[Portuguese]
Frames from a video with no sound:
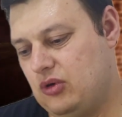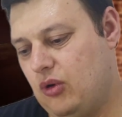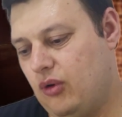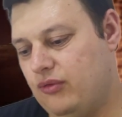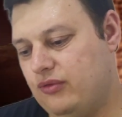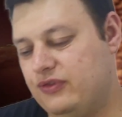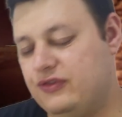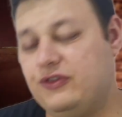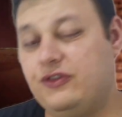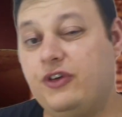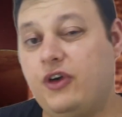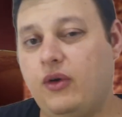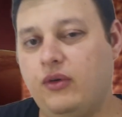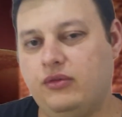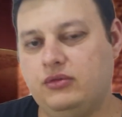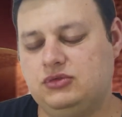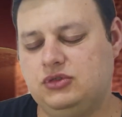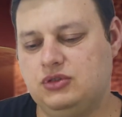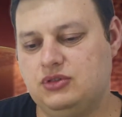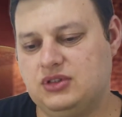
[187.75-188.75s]

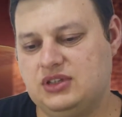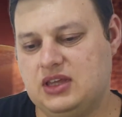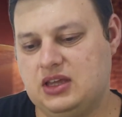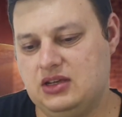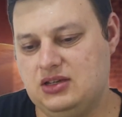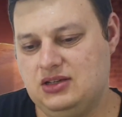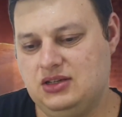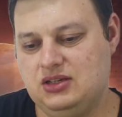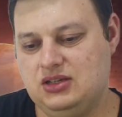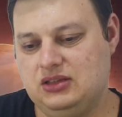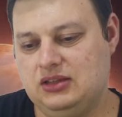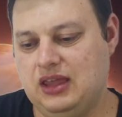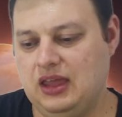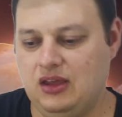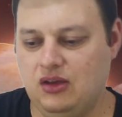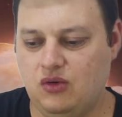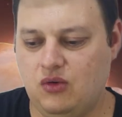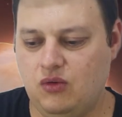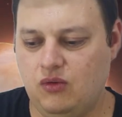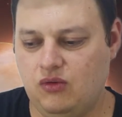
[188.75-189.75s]
confrontos que a gente
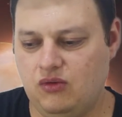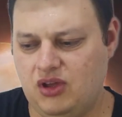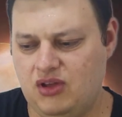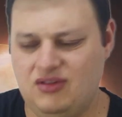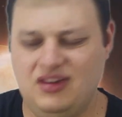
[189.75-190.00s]
tem com